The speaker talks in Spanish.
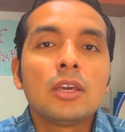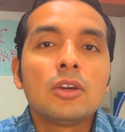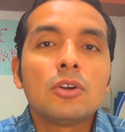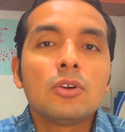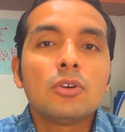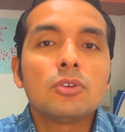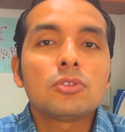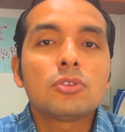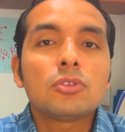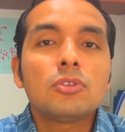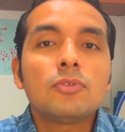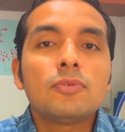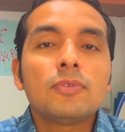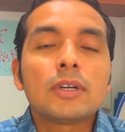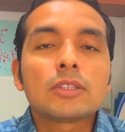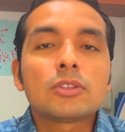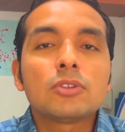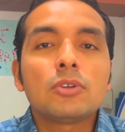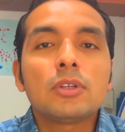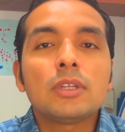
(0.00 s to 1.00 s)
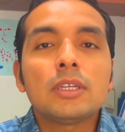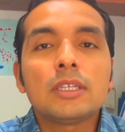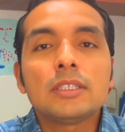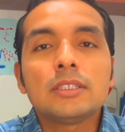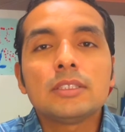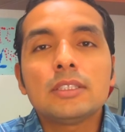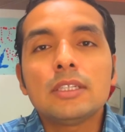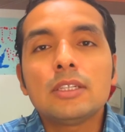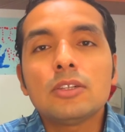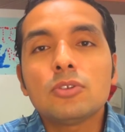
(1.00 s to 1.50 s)
Otro factor
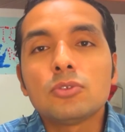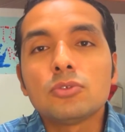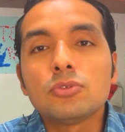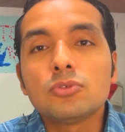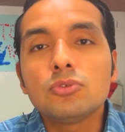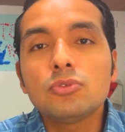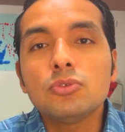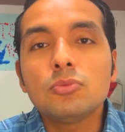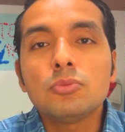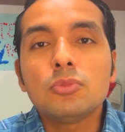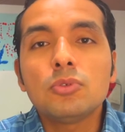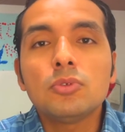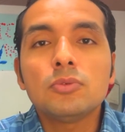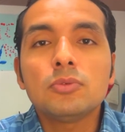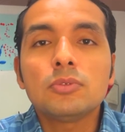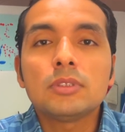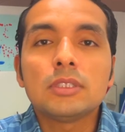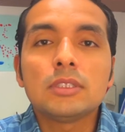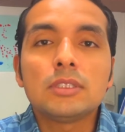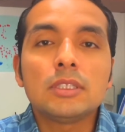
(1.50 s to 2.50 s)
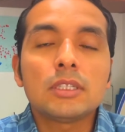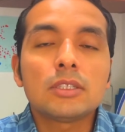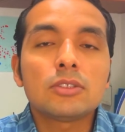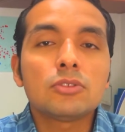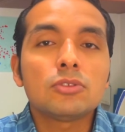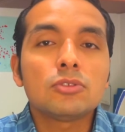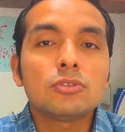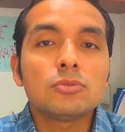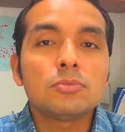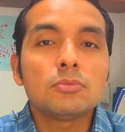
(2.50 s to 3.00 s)
es el consumo de
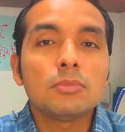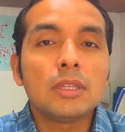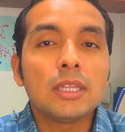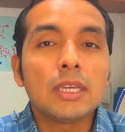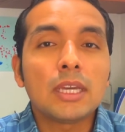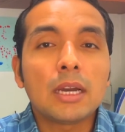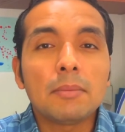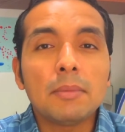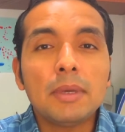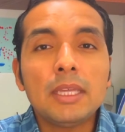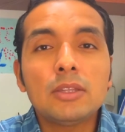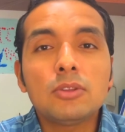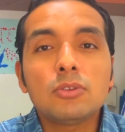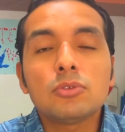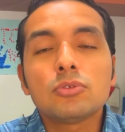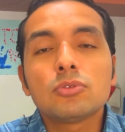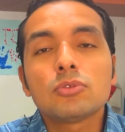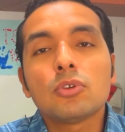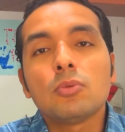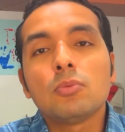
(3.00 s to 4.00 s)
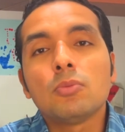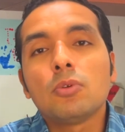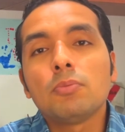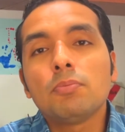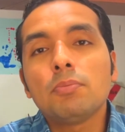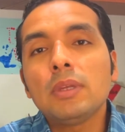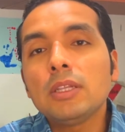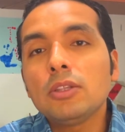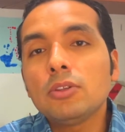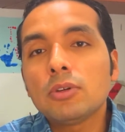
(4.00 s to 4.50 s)
ciertos medicamentos como
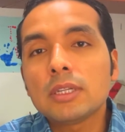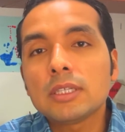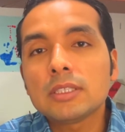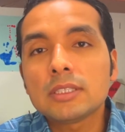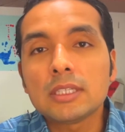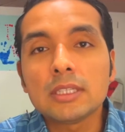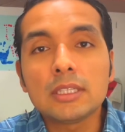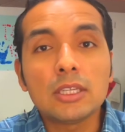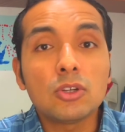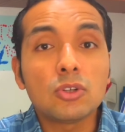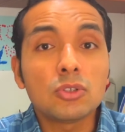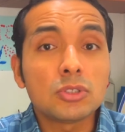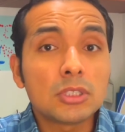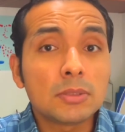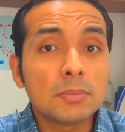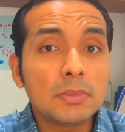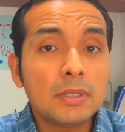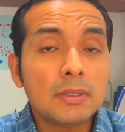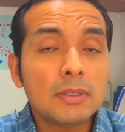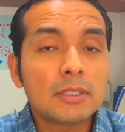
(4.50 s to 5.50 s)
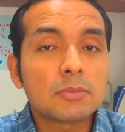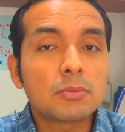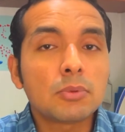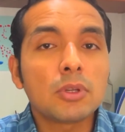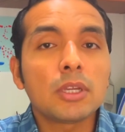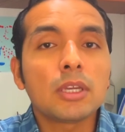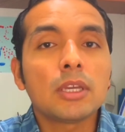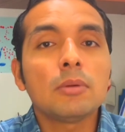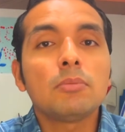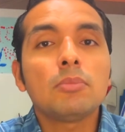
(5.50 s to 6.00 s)
píldoras anticonceptivas, por
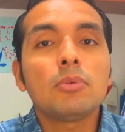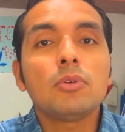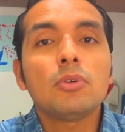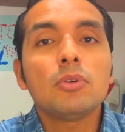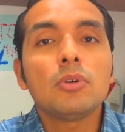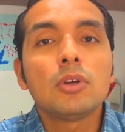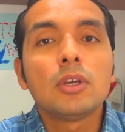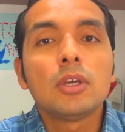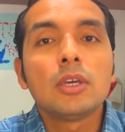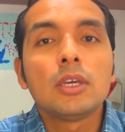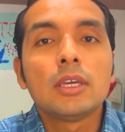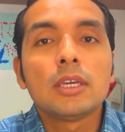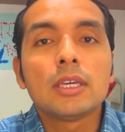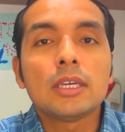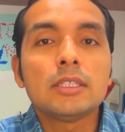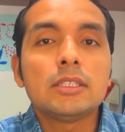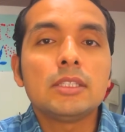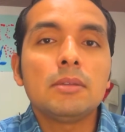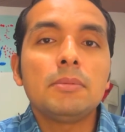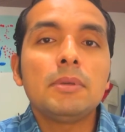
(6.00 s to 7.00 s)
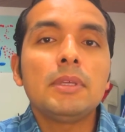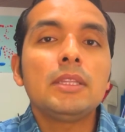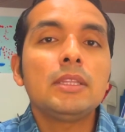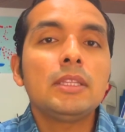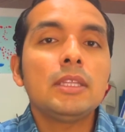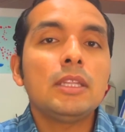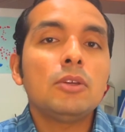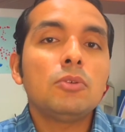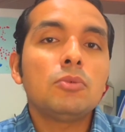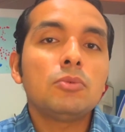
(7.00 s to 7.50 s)
ejemplo, que si bien
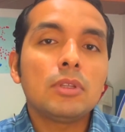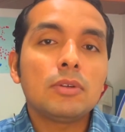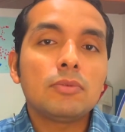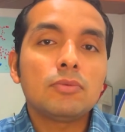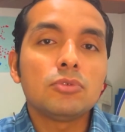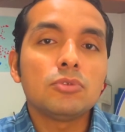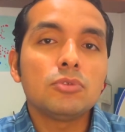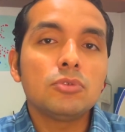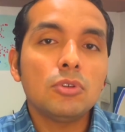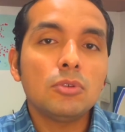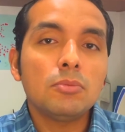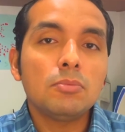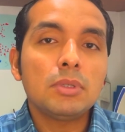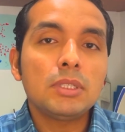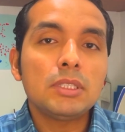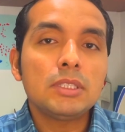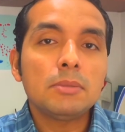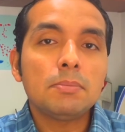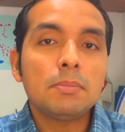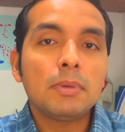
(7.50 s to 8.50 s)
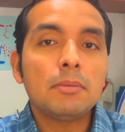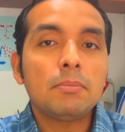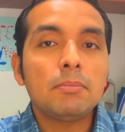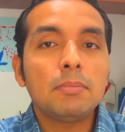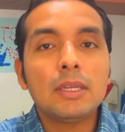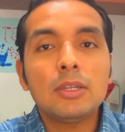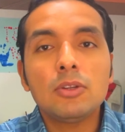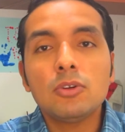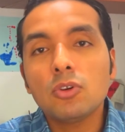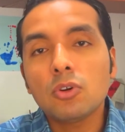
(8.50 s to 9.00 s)
tienen una función principal,
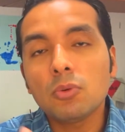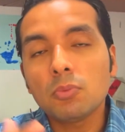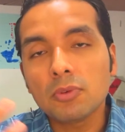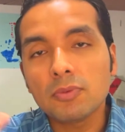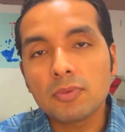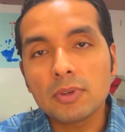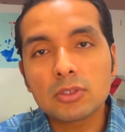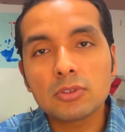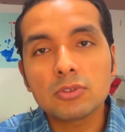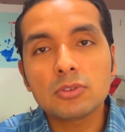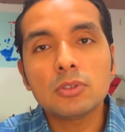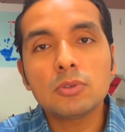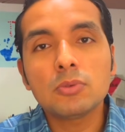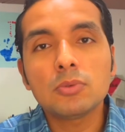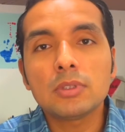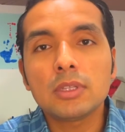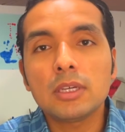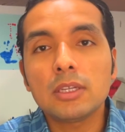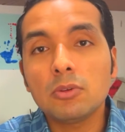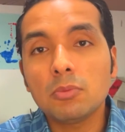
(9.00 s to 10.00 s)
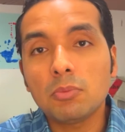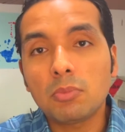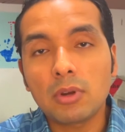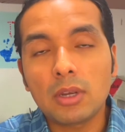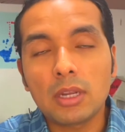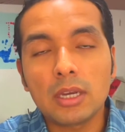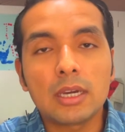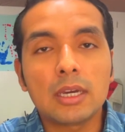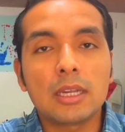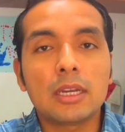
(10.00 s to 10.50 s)
pero como efecto secundario por
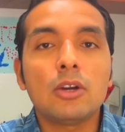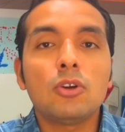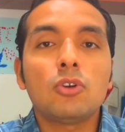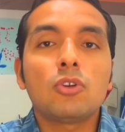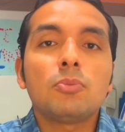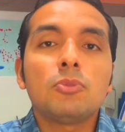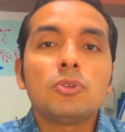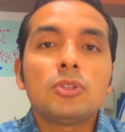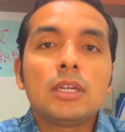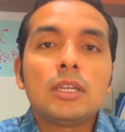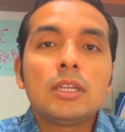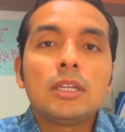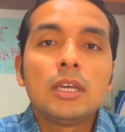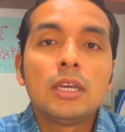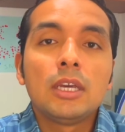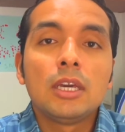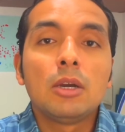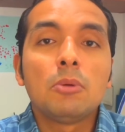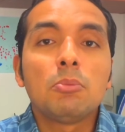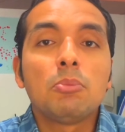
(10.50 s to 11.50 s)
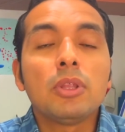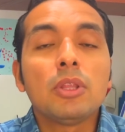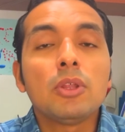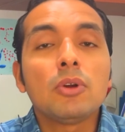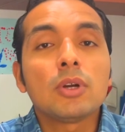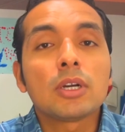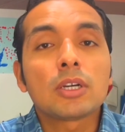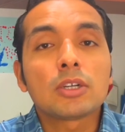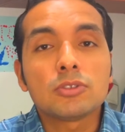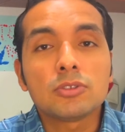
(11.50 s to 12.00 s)
la carga hormonal pueden
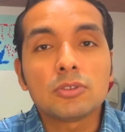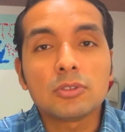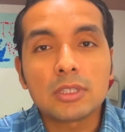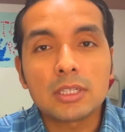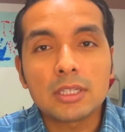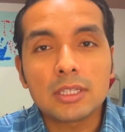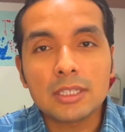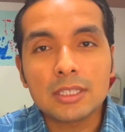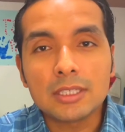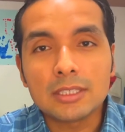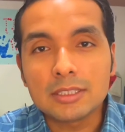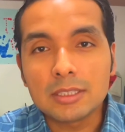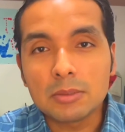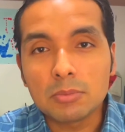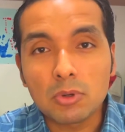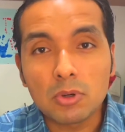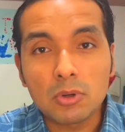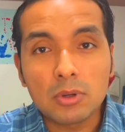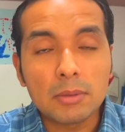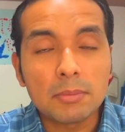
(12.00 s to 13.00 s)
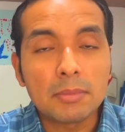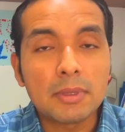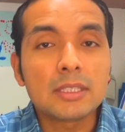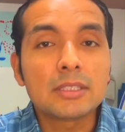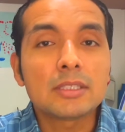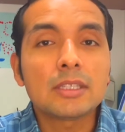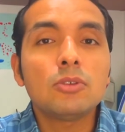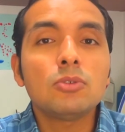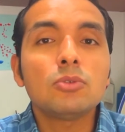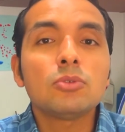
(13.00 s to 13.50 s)
ocasionar este problema de
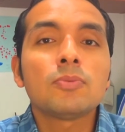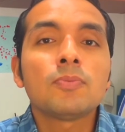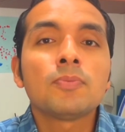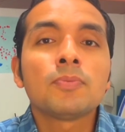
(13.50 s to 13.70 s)
salud.